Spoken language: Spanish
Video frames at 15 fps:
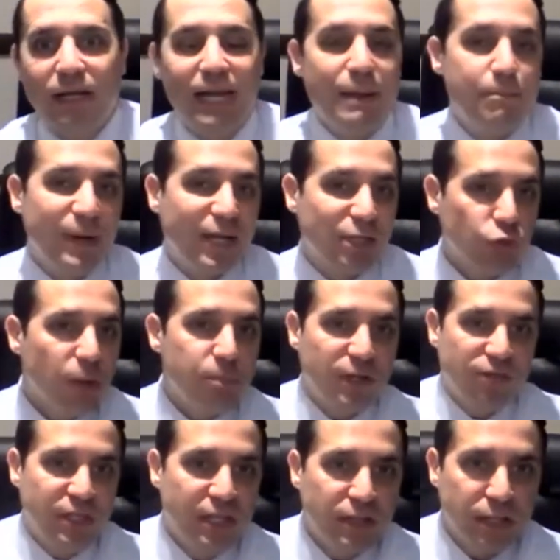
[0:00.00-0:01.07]
Le pasó al
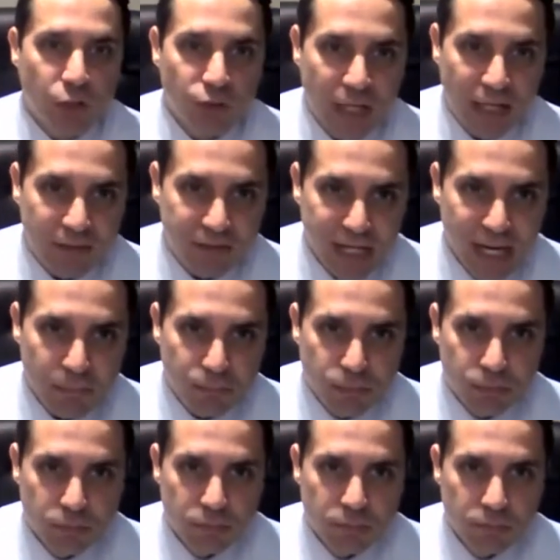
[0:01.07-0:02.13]
presidente Donald
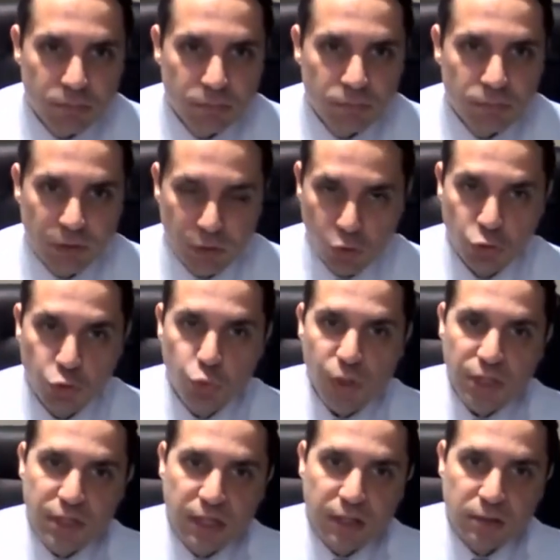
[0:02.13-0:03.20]
Trump con
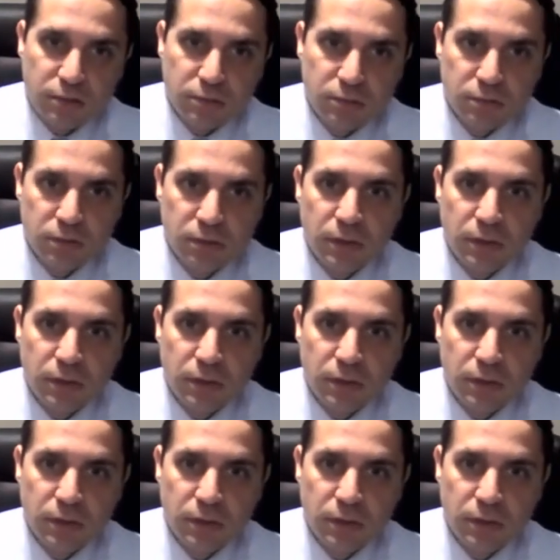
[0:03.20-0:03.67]
Twitter.